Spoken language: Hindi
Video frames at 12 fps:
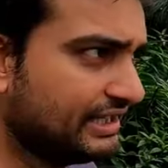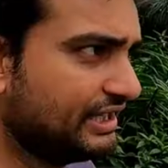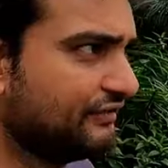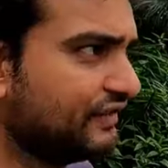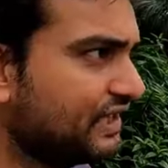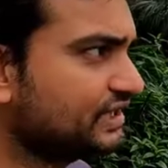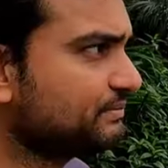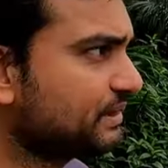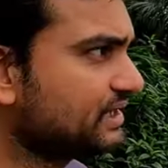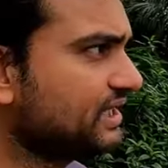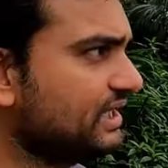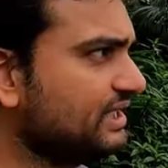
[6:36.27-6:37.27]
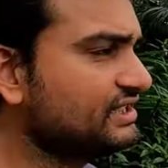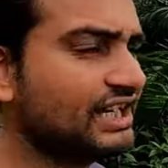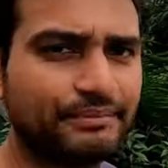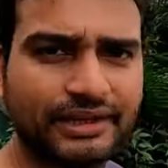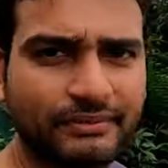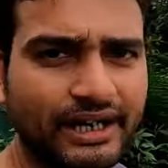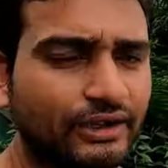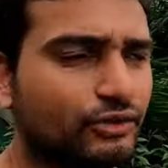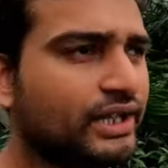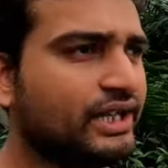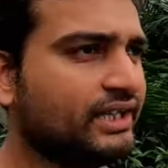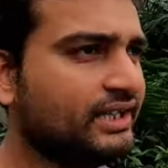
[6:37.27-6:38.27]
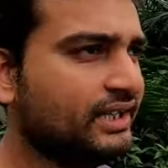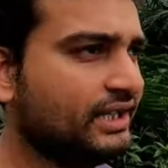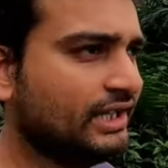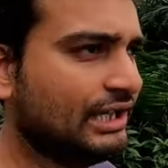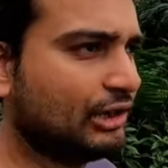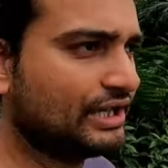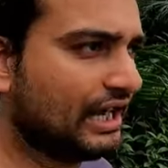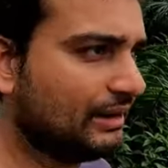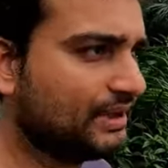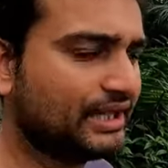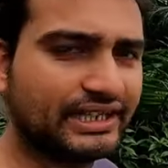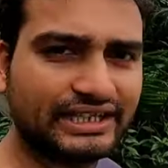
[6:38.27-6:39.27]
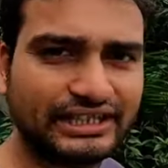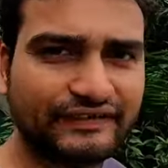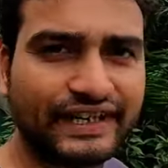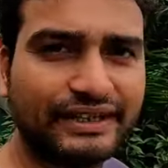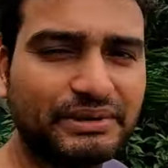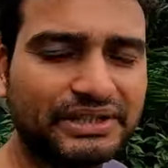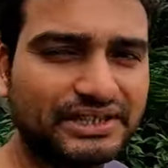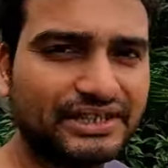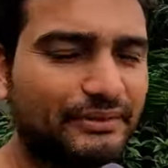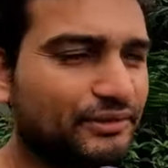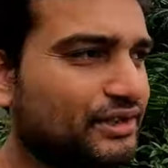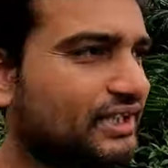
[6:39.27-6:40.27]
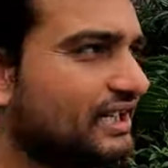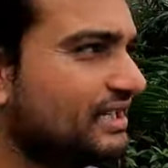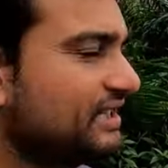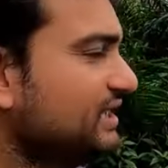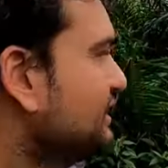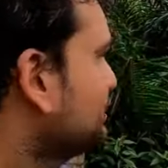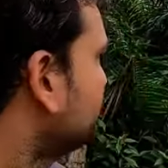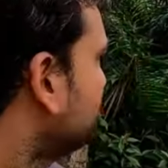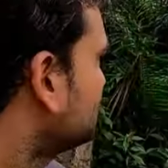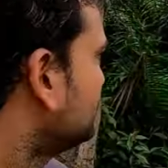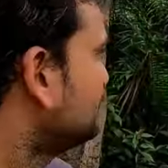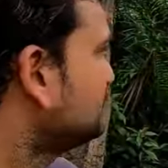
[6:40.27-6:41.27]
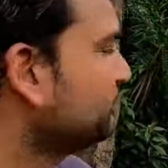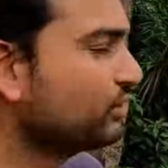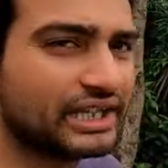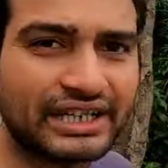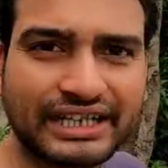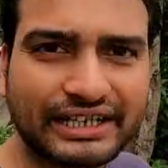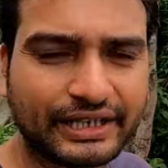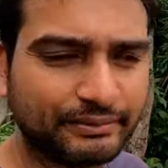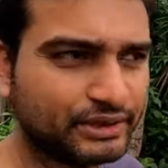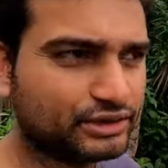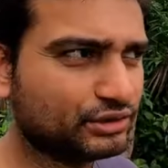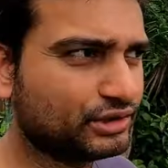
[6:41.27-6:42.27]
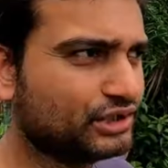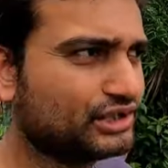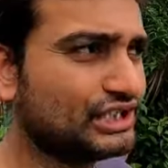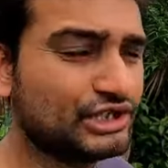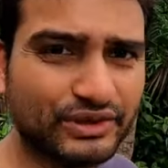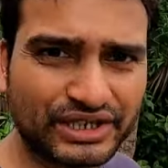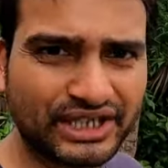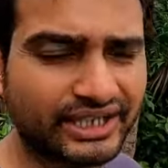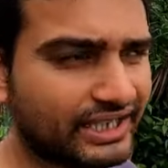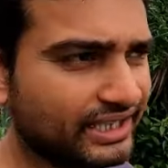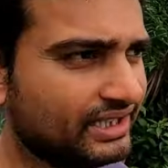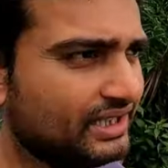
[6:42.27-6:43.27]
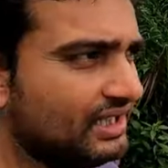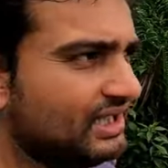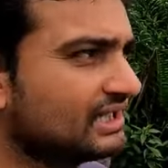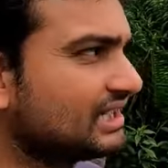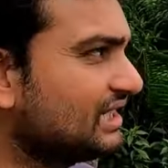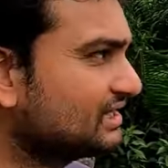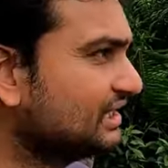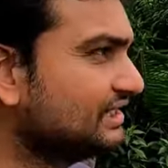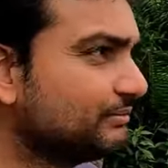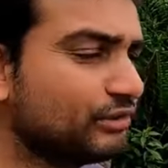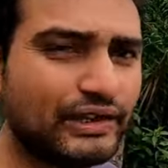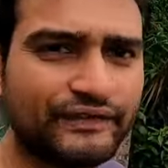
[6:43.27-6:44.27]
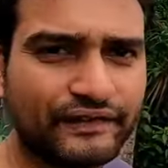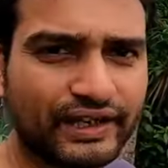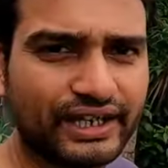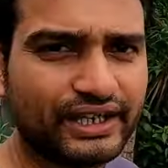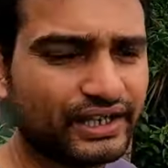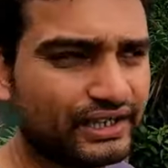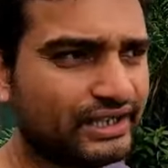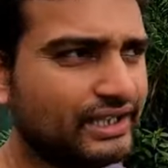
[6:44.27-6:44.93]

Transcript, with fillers: ये विलेज पड़ता है जहाँ पे हम आए हुए हैं और यहाँ पे आने का सिर्फ एक मकसद आपको दिखाना कि इस वक्त इस पूरे कंट्री में जो सिचुएशन है खासकर ये पूरा फ्लड